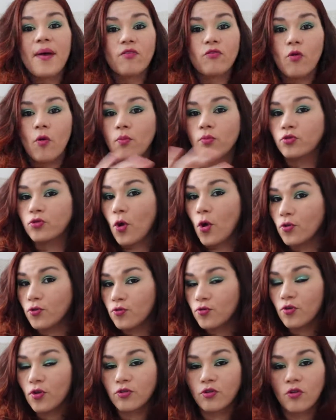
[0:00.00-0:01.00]
mas com
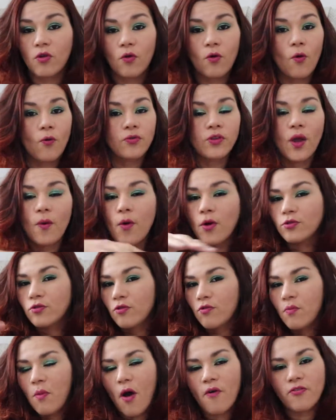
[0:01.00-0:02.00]
todos os outros, com, tem
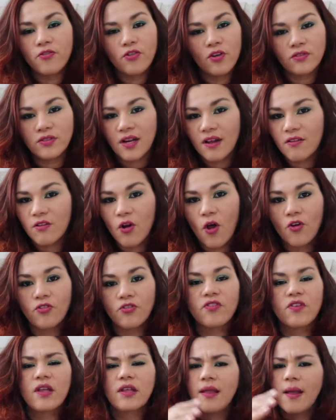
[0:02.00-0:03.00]
outros móveis de outras
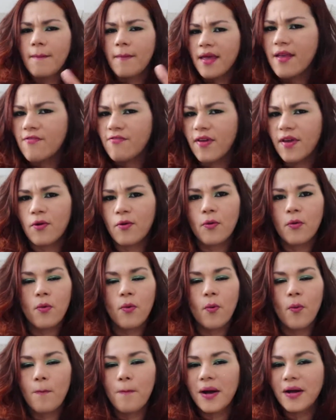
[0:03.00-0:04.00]
lojas que também vem com
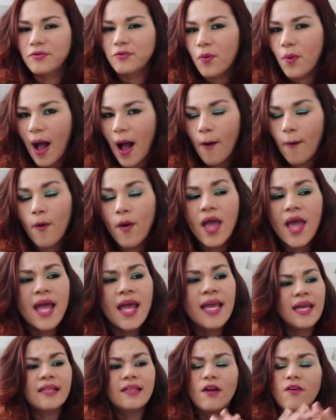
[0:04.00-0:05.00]
um manual.
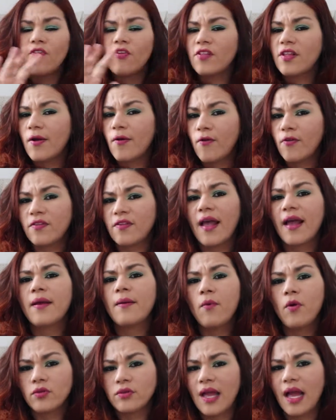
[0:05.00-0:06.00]
Então você
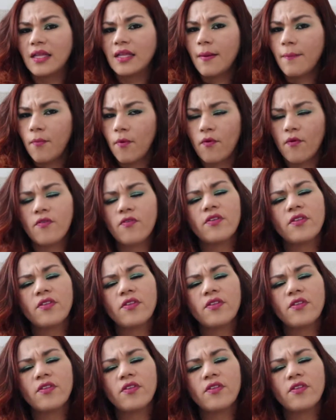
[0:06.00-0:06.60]
consegue montar de boa,